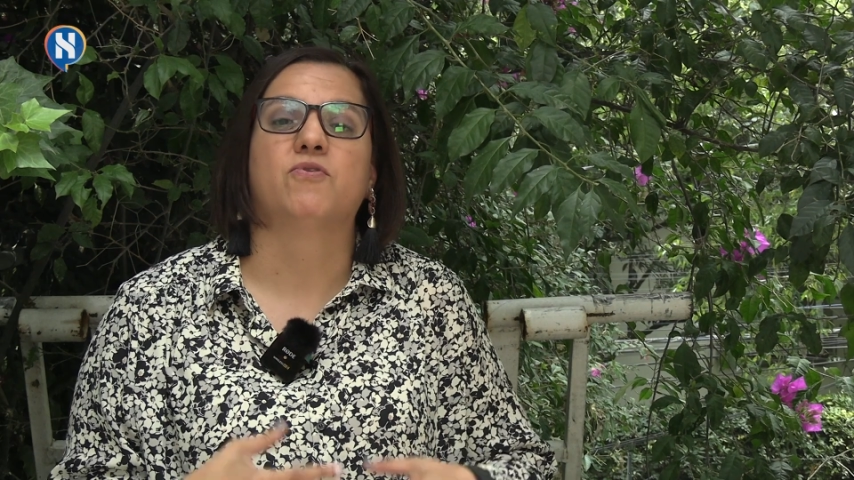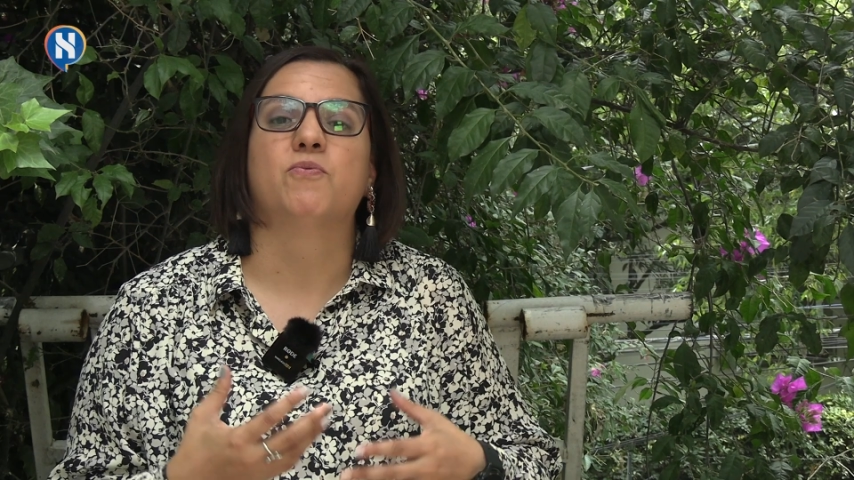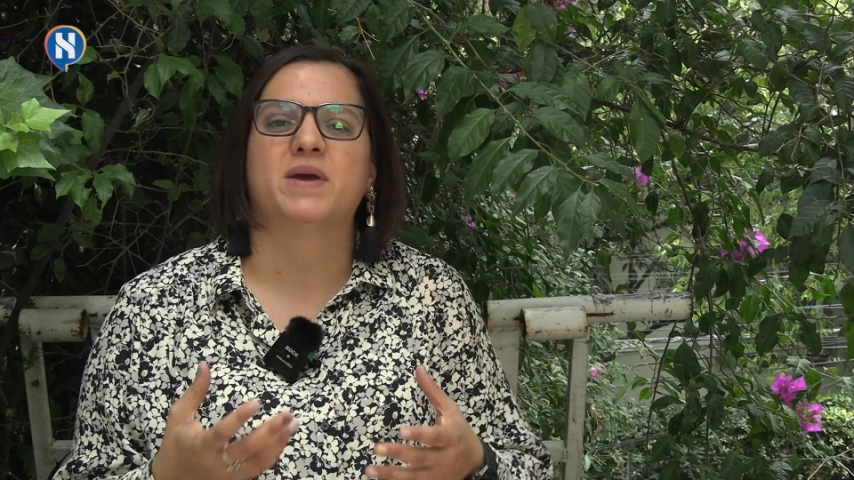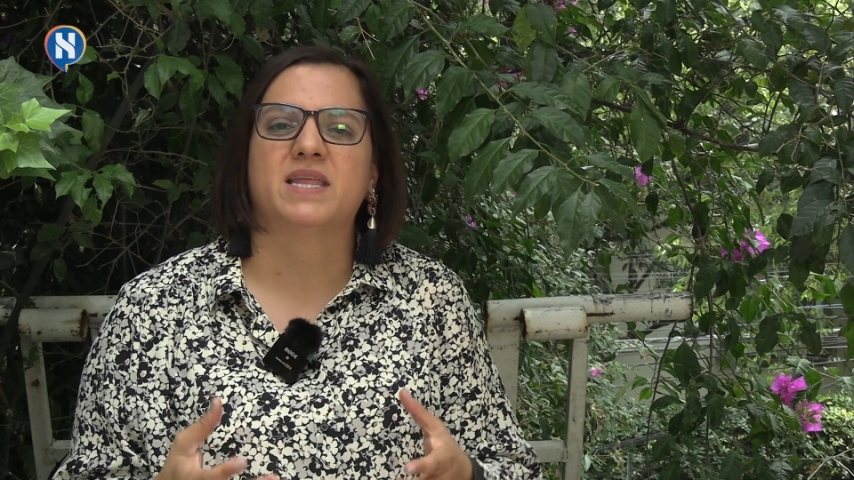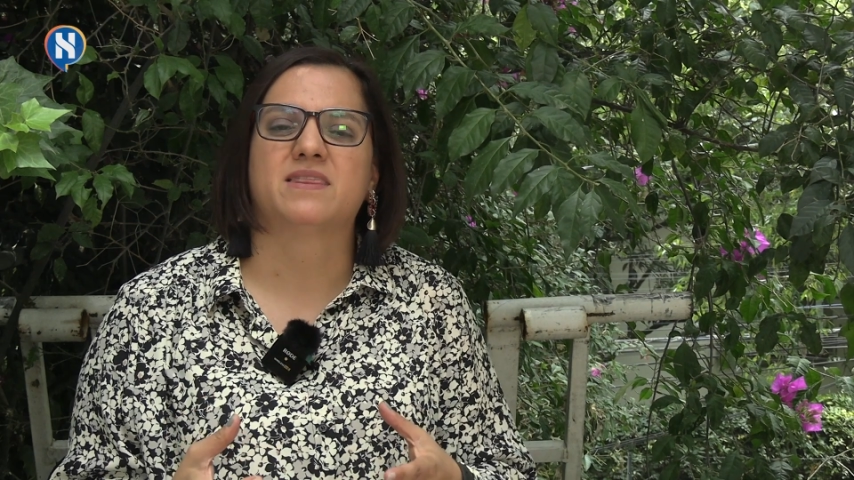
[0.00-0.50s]

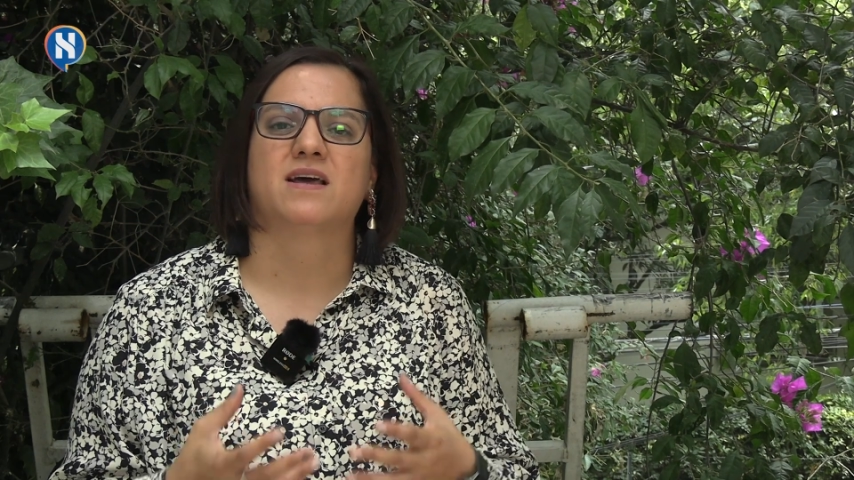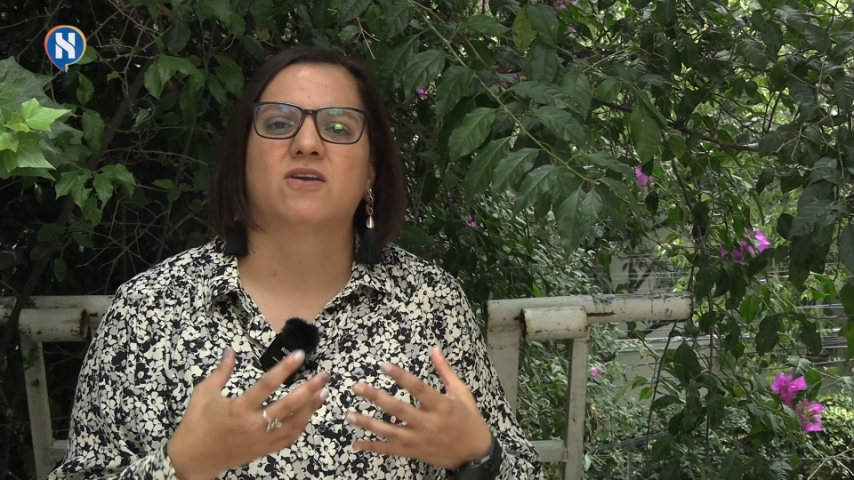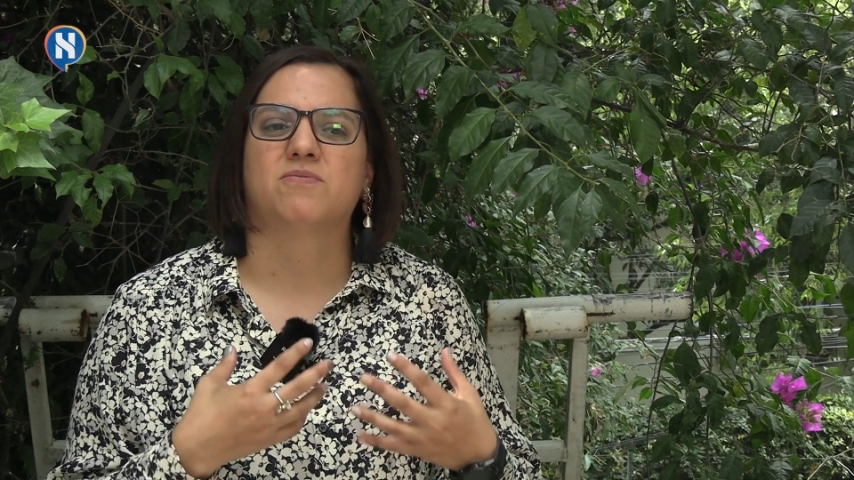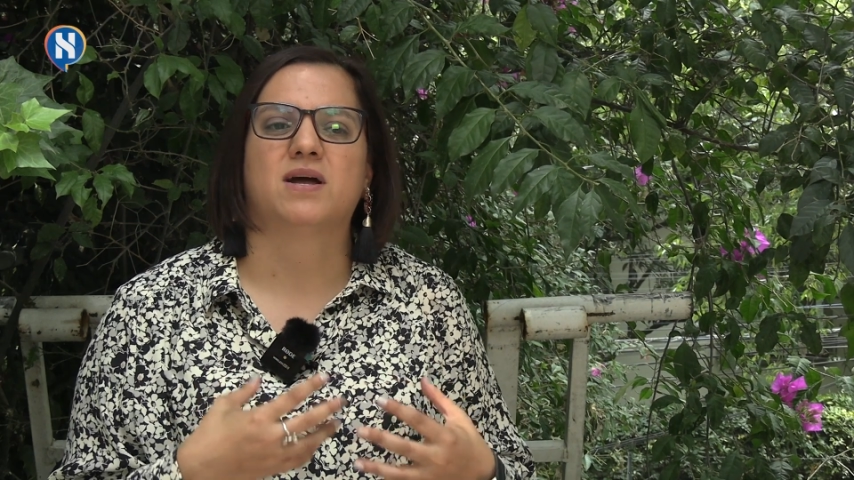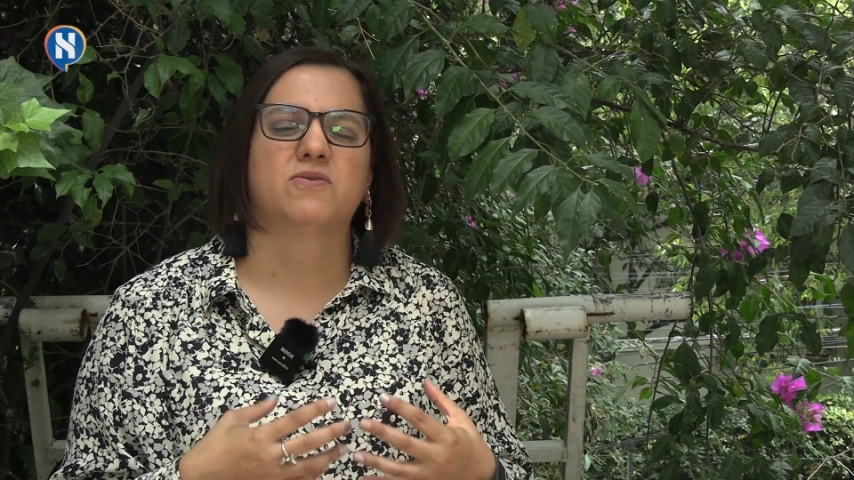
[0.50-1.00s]
fomenta
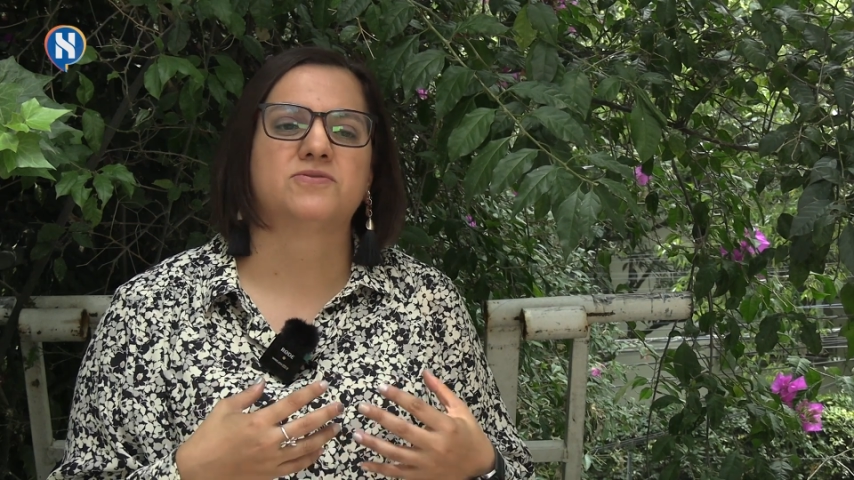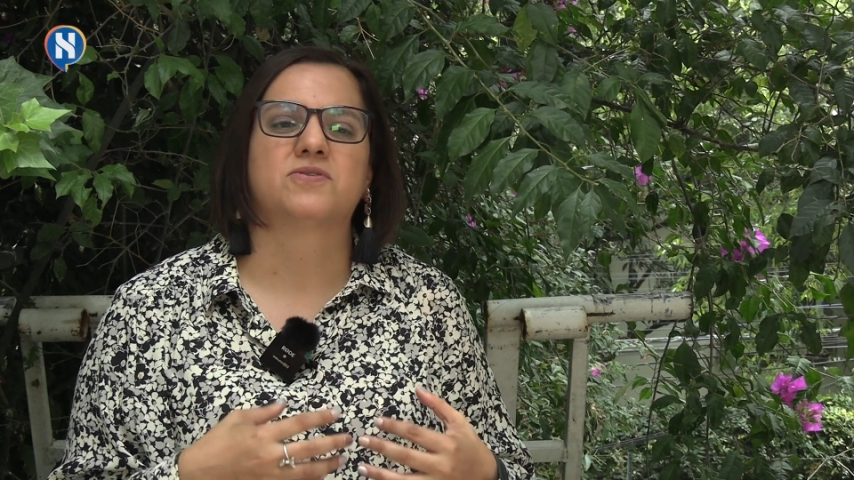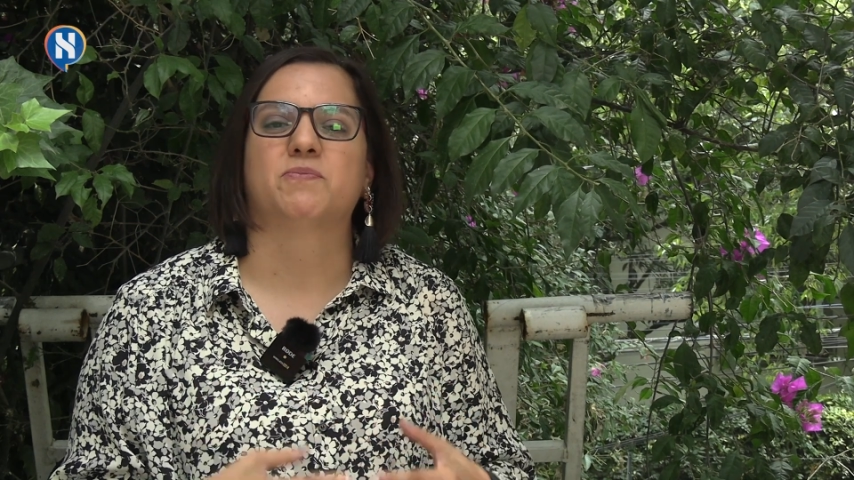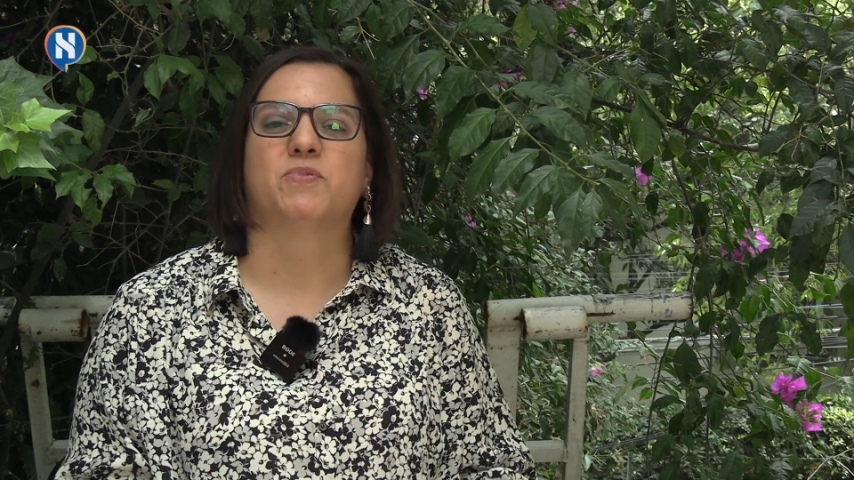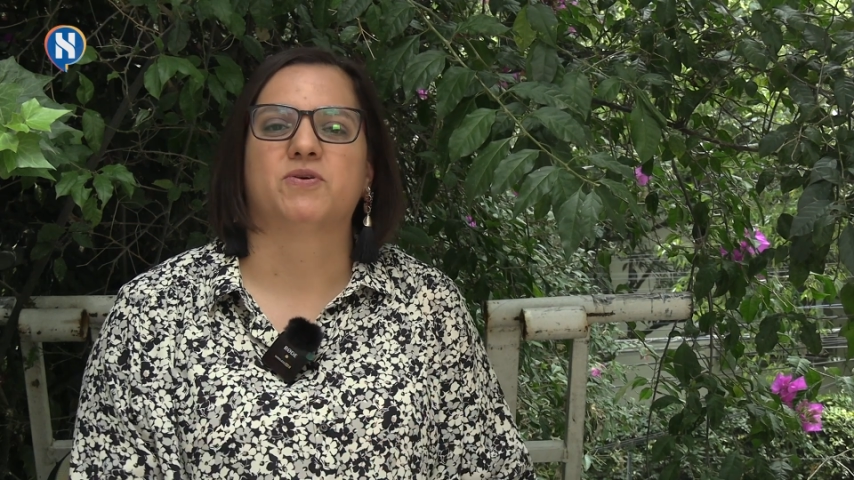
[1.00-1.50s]
lo
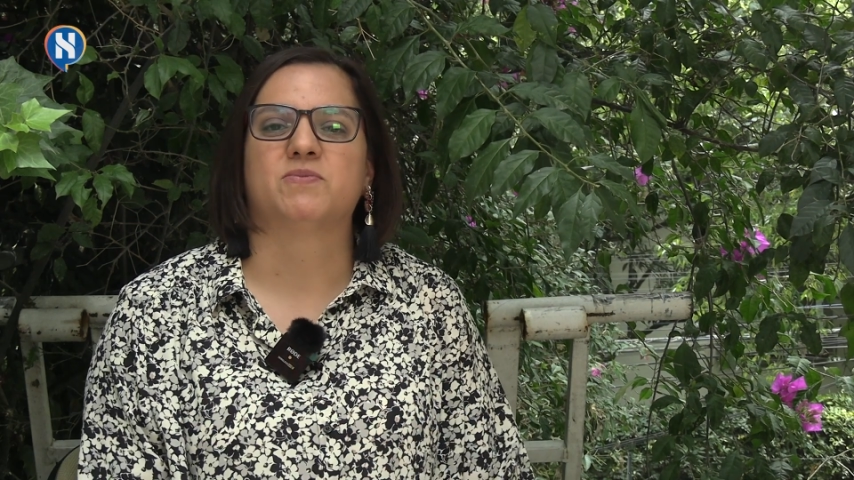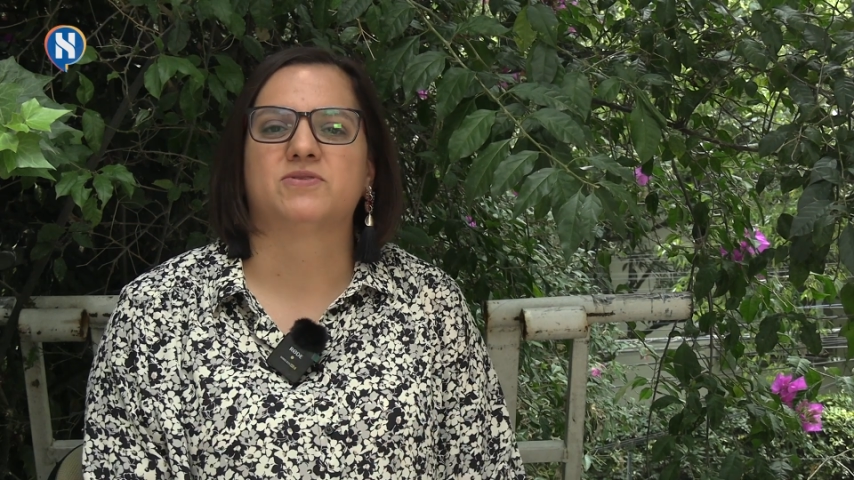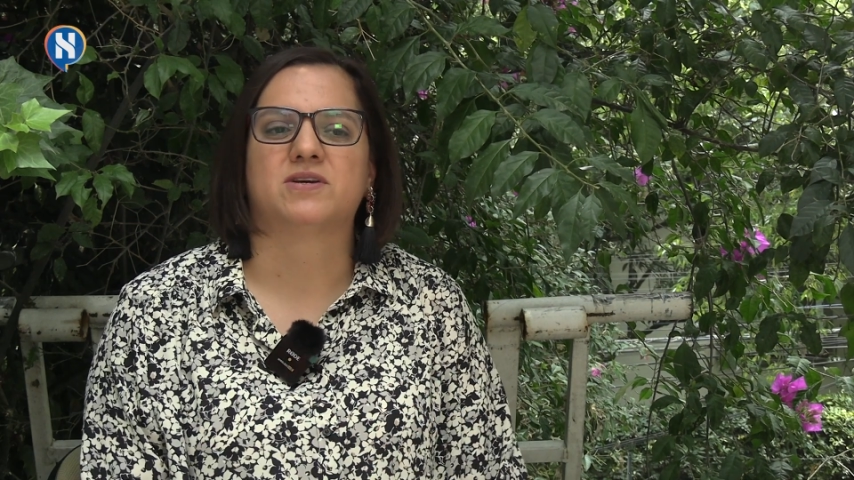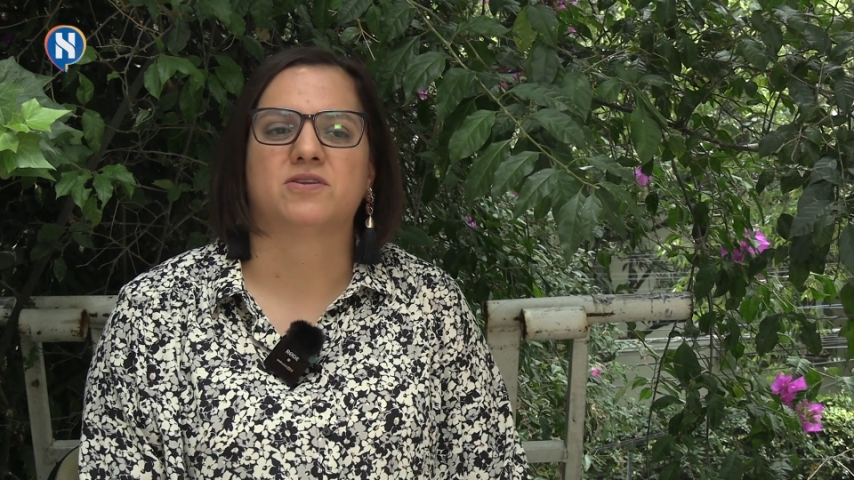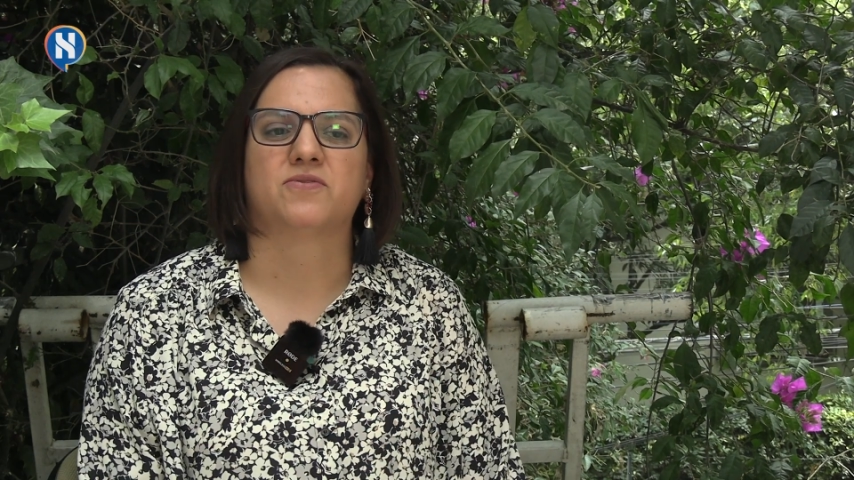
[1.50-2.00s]
valioso que
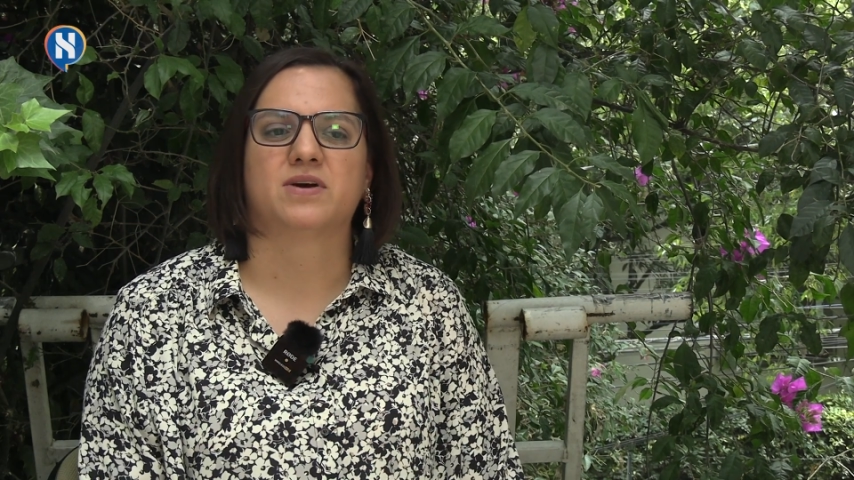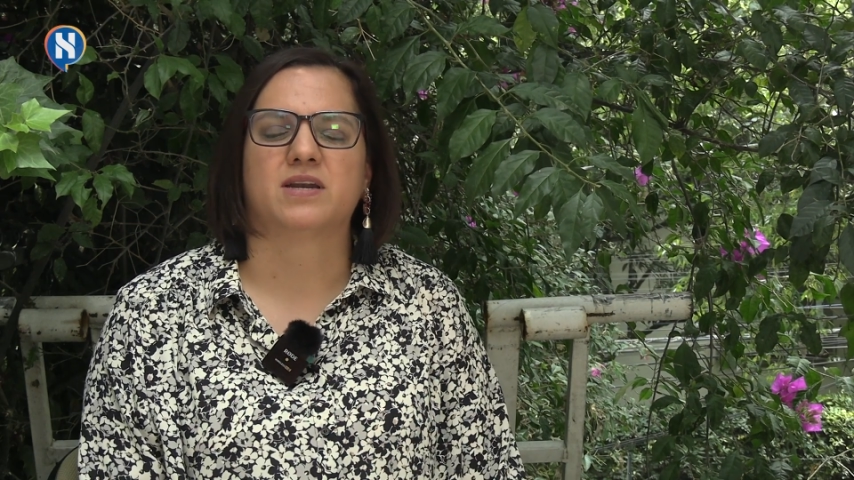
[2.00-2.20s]
podemos ser todas